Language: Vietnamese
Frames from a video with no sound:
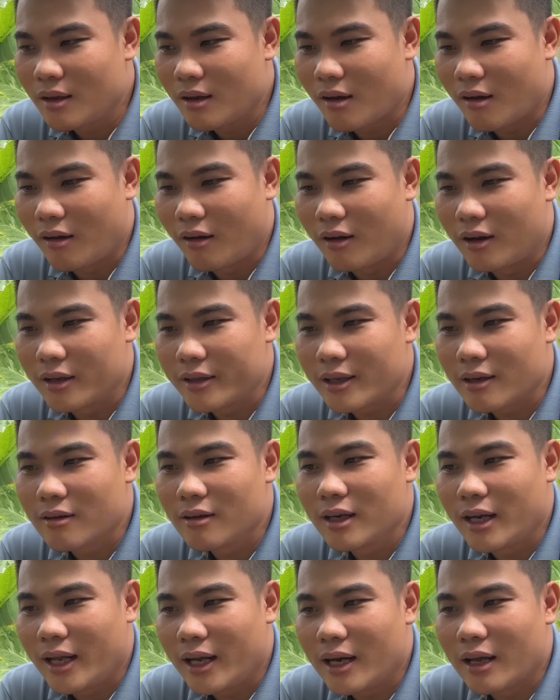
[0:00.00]
họ chắc
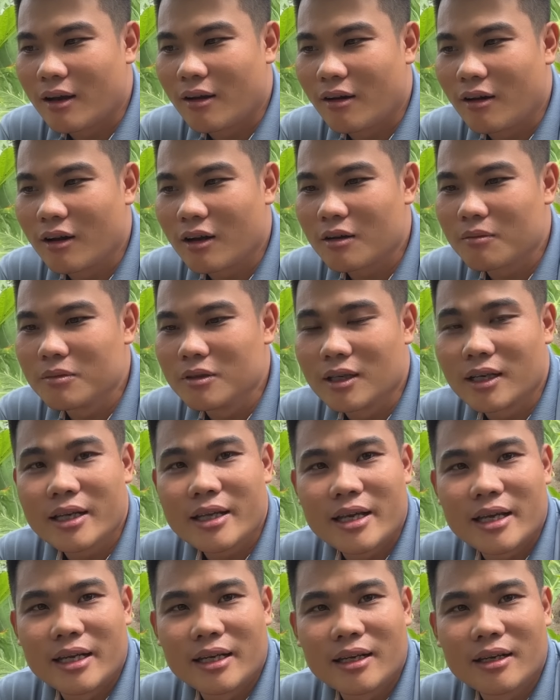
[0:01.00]
có lẽ là họ không được cái
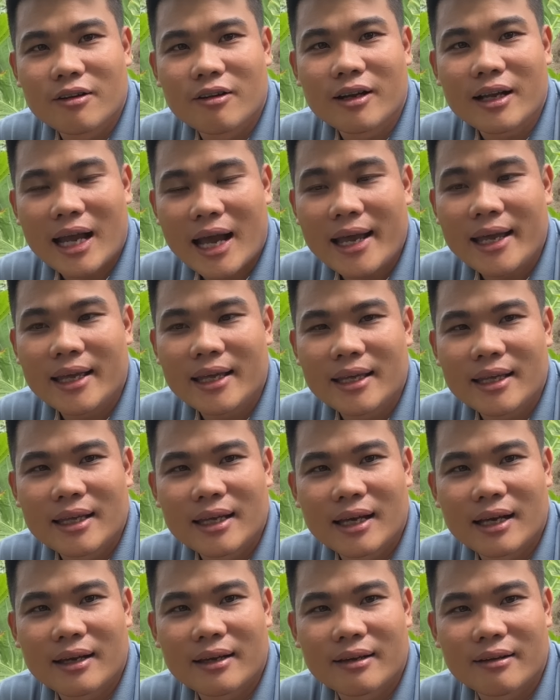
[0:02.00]
gì nên họ cay
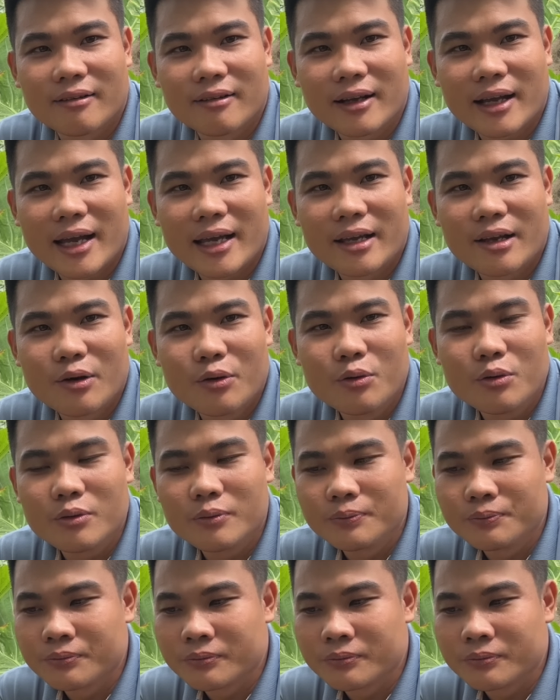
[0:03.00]
ha, họ cay cú